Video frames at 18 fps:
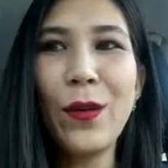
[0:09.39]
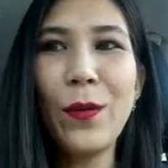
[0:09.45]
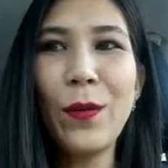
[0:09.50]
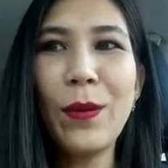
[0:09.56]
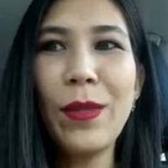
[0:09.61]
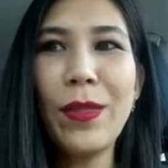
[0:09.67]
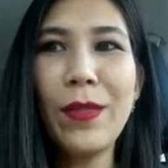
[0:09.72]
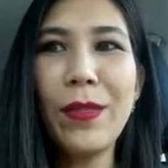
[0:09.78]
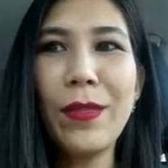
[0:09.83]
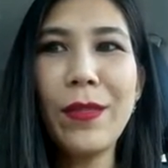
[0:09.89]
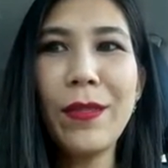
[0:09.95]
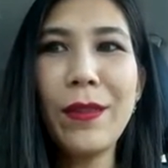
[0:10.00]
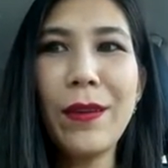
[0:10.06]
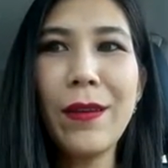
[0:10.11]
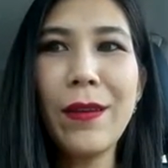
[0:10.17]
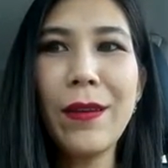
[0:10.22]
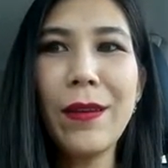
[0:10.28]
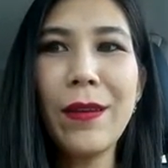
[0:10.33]

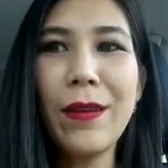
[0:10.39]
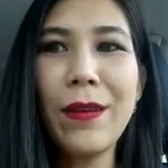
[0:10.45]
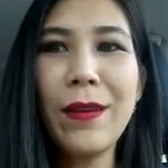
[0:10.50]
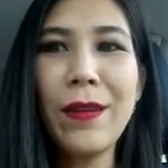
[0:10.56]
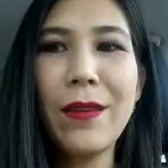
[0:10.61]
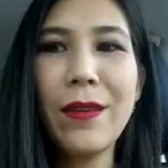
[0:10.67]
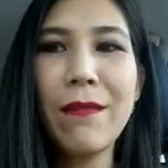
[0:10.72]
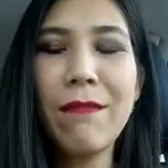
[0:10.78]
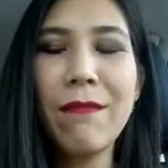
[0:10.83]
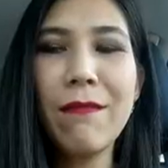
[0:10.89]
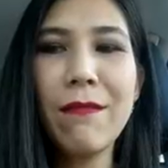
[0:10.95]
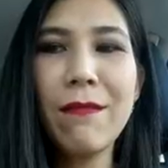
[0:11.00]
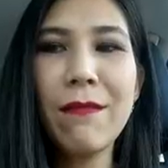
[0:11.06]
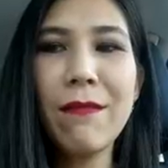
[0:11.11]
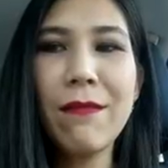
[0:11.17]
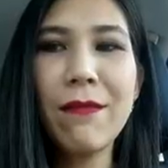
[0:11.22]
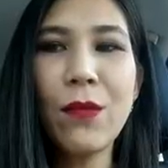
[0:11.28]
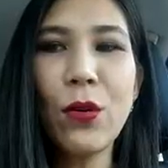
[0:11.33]

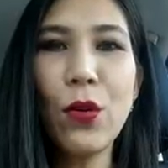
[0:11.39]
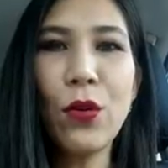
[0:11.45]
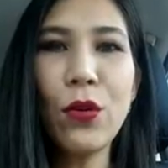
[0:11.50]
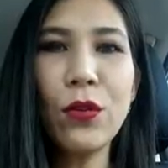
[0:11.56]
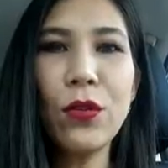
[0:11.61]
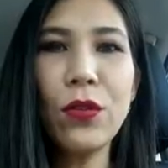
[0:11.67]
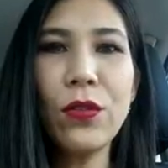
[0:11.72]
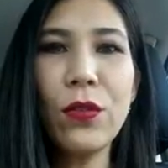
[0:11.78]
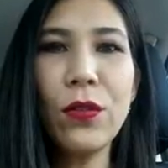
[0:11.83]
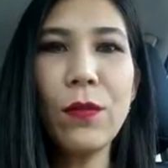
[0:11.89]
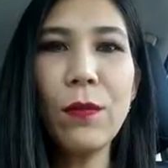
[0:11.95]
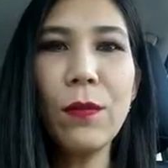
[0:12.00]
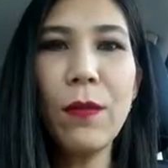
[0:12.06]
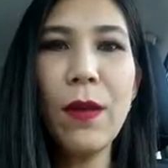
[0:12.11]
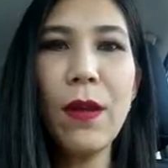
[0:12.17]
98